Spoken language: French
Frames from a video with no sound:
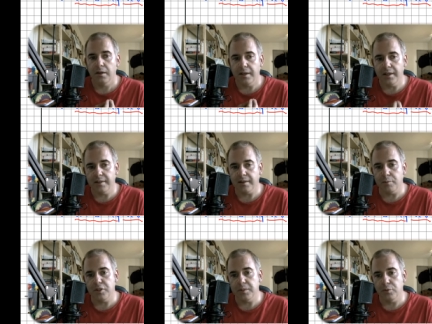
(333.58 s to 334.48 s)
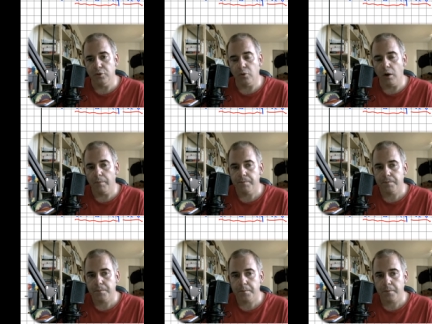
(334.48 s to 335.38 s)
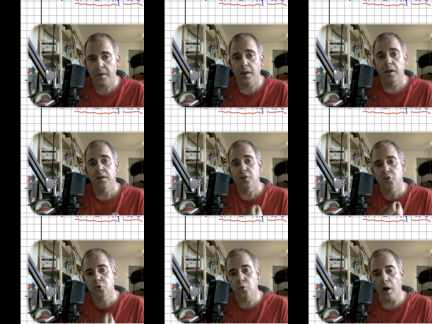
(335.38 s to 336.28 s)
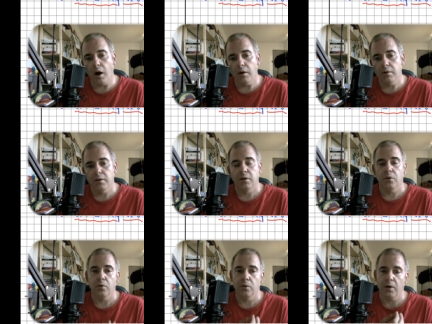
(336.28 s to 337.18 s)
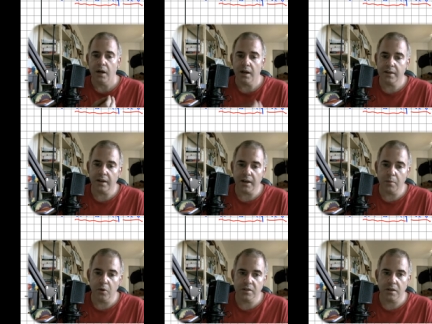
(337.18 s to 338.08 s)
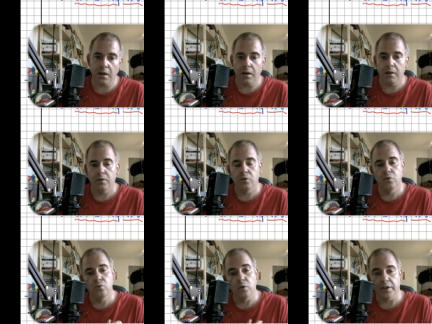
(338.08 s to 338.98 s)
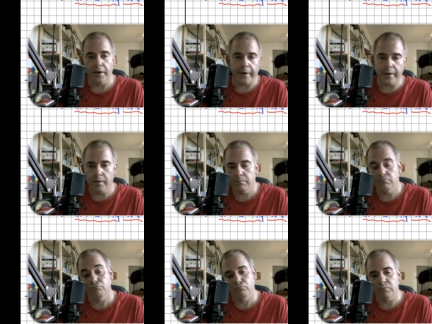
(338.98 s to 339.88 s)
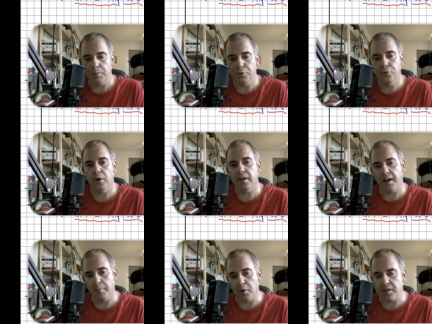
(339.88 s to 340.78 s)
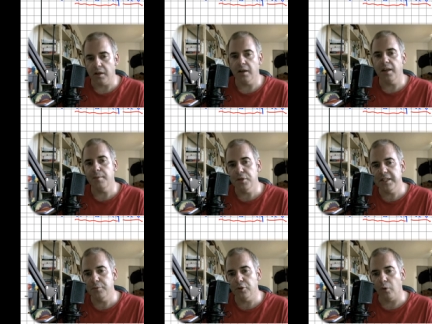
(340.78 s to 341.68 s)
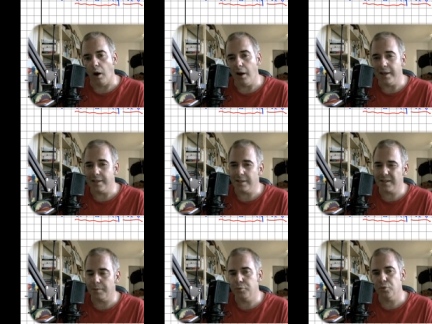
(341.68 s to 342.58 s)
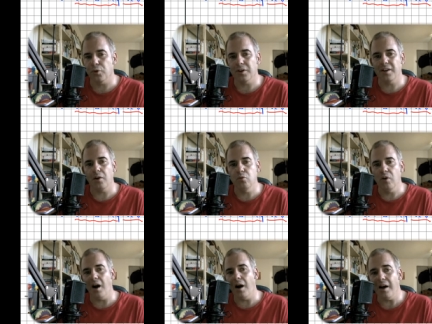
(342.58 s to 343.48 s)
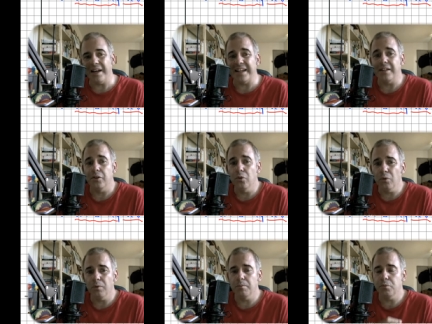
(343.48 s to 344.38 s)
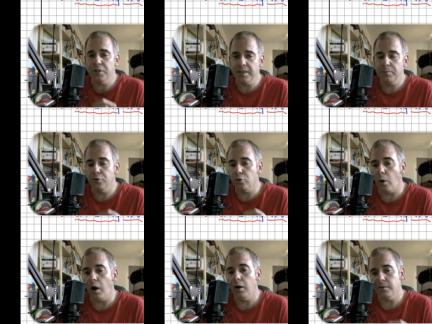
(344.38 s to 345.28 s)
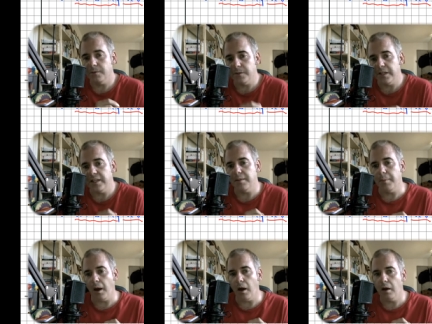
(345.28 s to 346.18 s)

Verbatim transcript: est un multiple de 3, soit a carré moins 1 ou a carré, plutôt a carré moins 1, est multiple de 3. Et ça, serait plutôt dans le cas où a est non multiple de 3 dès le départ.